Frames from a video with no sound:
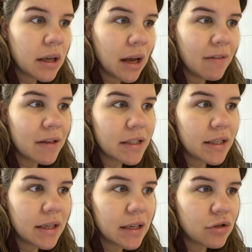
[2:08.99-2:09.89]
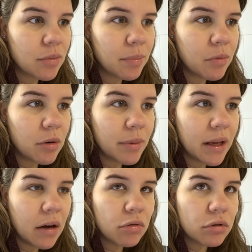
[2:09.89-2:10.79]
a ver si eso
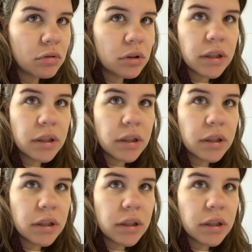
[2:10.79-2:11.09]
volvía o no